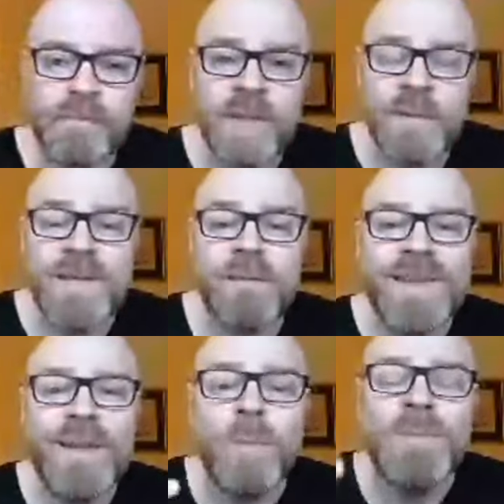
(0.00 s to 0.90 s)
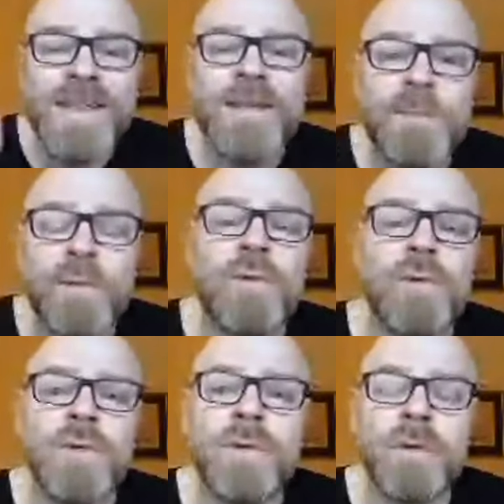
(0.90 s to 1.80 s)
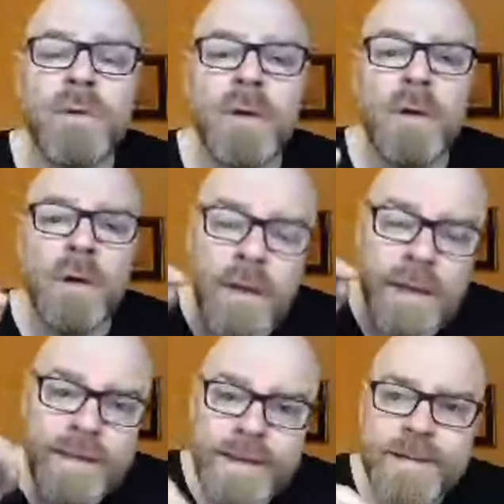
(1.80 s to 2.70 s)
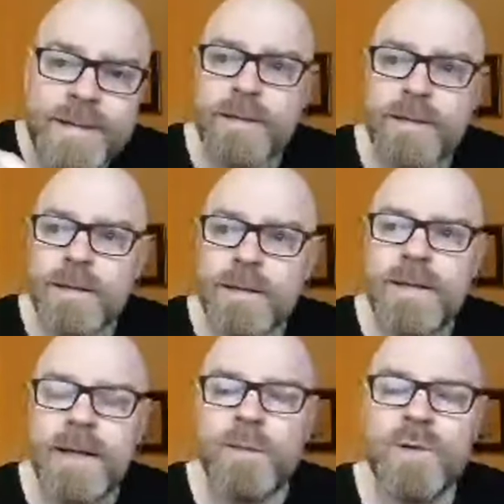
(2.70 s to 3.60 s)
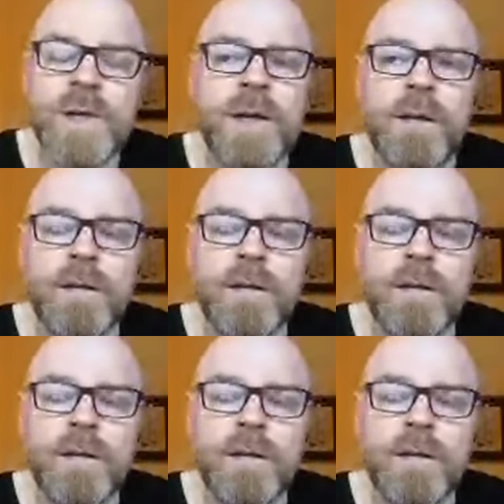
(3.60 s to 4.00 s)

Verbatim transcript: Und gesagt, wie kommt dieses Produkt in dieses, in die Apotheke?